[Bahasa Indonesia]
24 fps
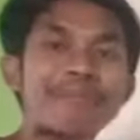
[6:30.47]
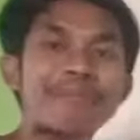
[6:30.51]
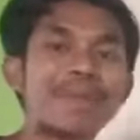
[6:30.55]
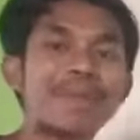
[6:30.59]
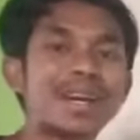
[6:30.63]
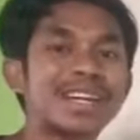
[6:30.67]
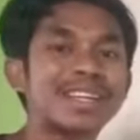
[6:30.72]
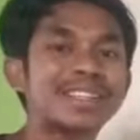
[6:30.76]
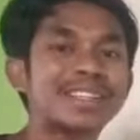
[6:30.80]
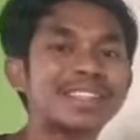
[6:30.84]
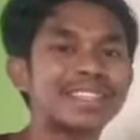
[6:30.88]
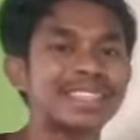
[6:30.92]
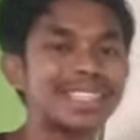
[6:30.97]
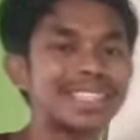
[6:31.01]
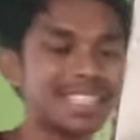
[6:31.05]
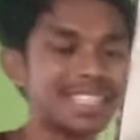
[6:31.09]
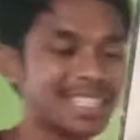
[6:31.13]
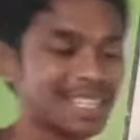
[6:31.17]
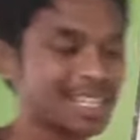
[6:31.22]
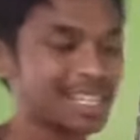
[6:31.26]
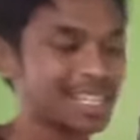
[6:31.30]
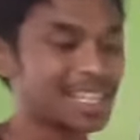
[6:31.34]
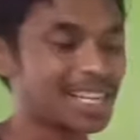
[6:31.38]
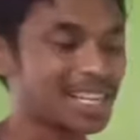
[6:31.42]
apa gitu
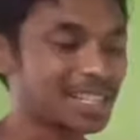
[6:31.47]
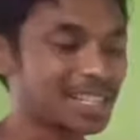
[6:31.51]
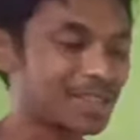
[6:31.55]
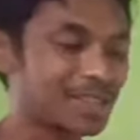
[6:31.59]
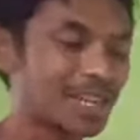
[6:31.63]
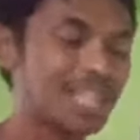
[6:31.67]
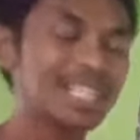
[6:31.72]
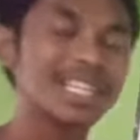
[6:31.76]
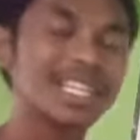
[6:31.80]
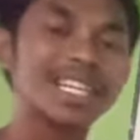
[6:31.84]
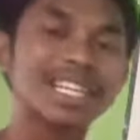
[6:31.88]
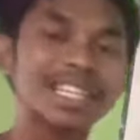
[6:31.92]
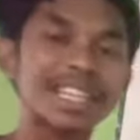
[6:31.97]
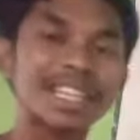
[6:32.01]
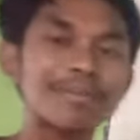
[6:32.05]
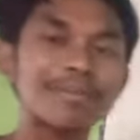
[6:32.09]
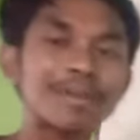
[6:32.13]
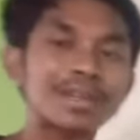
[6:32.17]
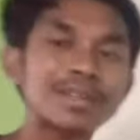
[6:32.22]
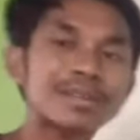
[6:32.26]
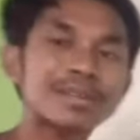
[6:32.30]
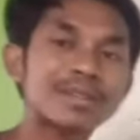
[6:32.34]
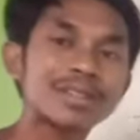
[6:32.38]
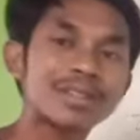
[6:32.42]
langsung aja kita
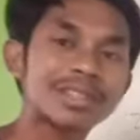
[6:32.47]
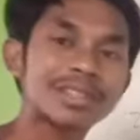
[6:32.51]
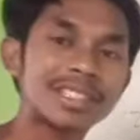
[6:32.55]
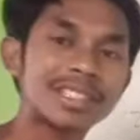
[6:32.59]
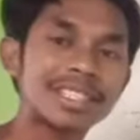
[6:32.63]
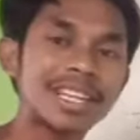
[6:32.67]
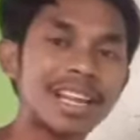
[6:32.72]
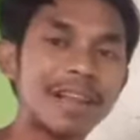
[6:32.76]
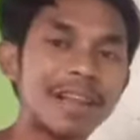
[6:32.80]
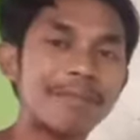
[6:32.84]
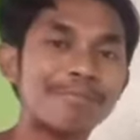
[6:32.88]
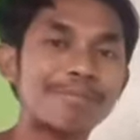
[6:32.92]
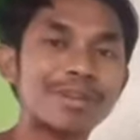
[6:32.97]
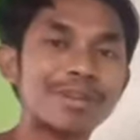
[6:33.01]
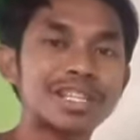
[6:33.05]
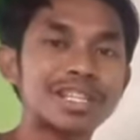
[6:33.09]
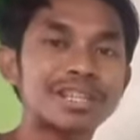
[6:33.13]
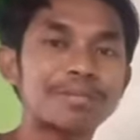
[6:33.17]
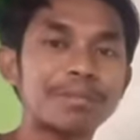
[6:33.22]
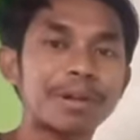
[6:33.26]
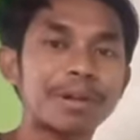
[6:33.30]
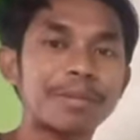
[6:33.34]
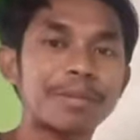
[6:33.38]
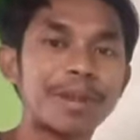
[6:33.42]
masuk dalam
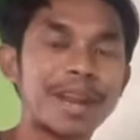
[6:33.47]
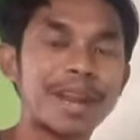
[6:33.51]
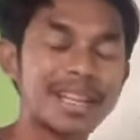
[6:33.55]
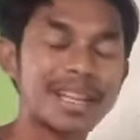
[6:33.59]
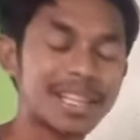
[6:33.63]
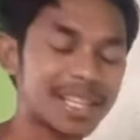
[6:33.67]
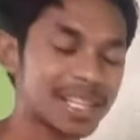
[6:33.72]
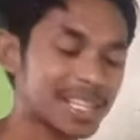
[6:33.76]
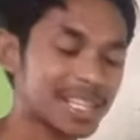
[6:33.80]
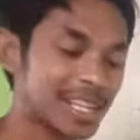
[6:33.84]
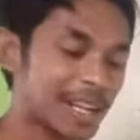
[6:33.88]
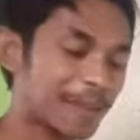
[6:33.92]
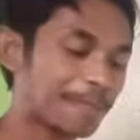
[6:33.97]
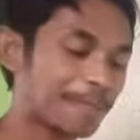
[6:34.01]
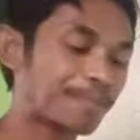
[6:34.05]
proses pemranyunya